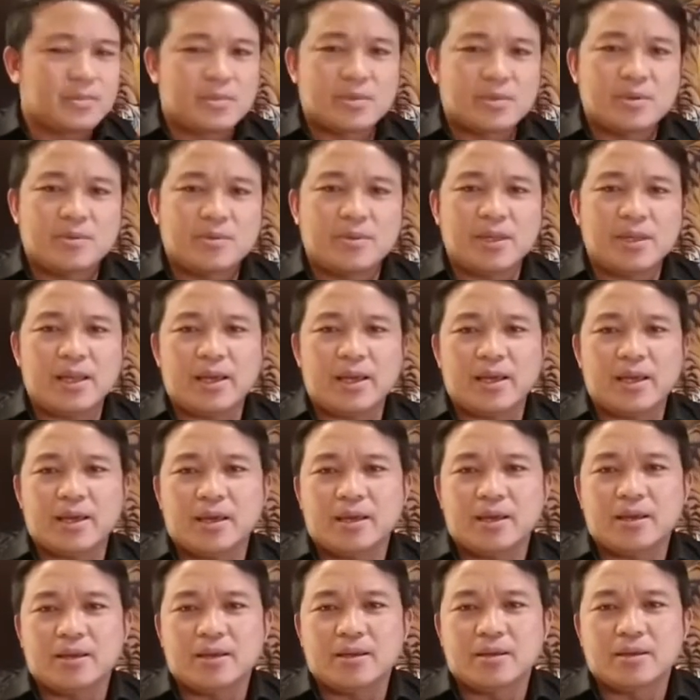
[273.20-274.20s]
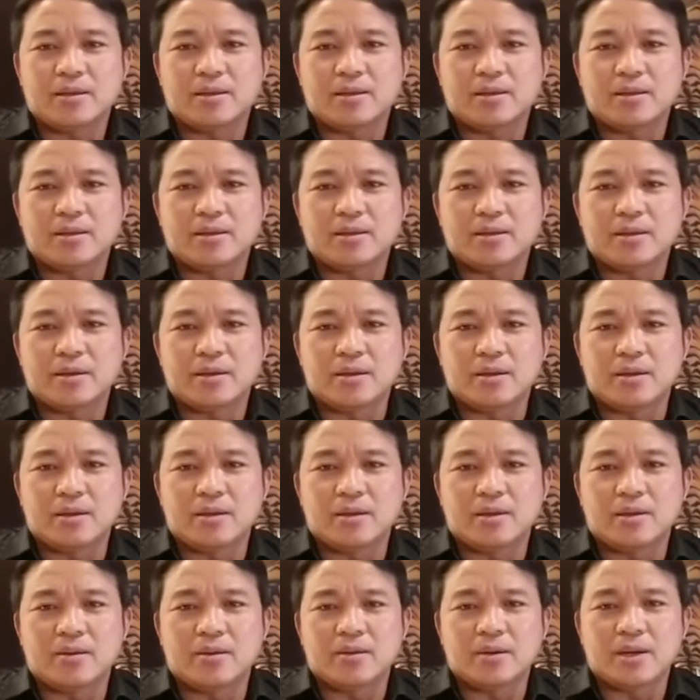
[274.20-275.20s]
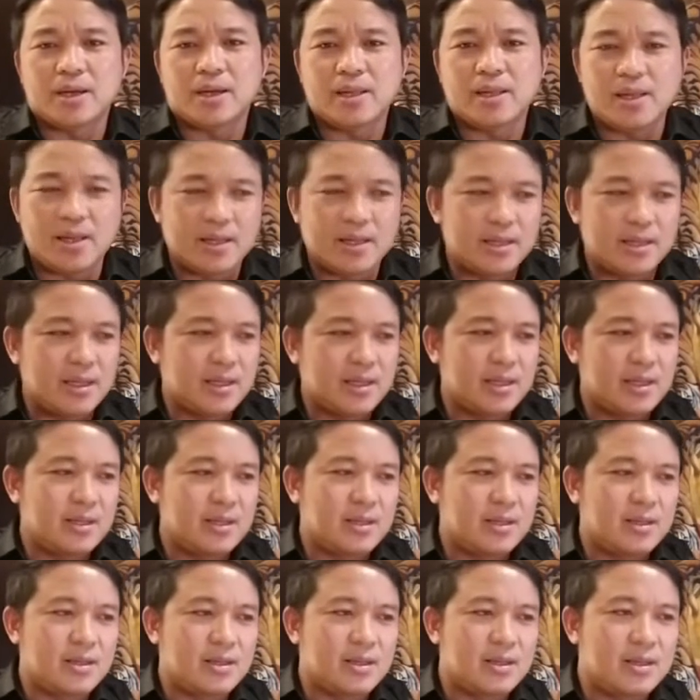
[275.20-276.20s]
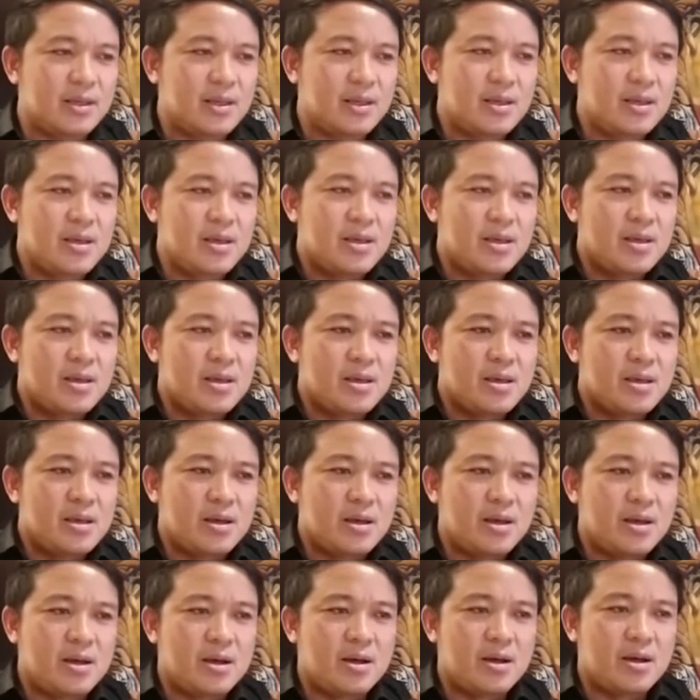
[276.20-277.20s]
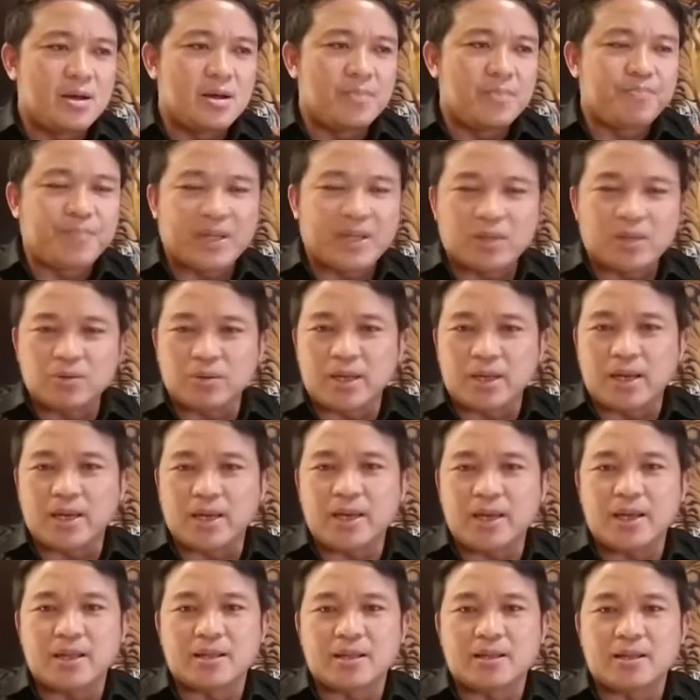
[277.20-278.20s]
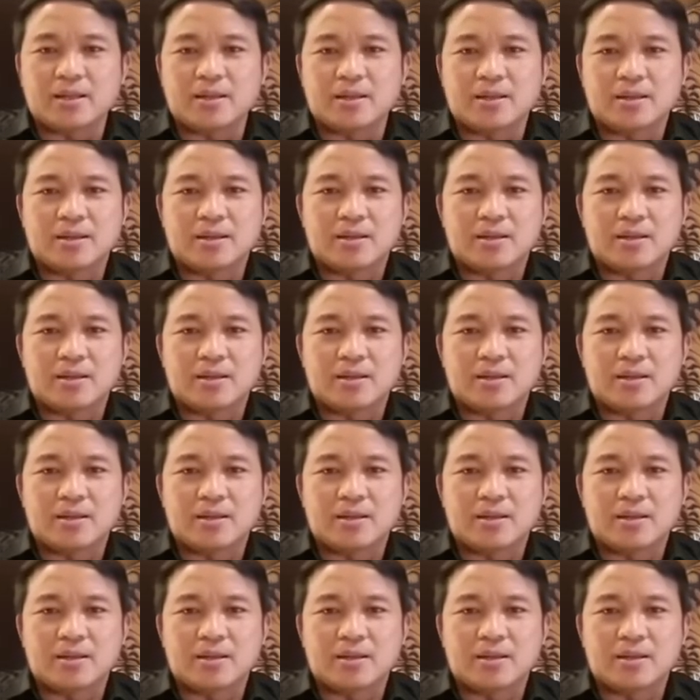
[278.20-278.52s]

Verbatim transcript: wala eh. Kailangan natin uh, patunayan.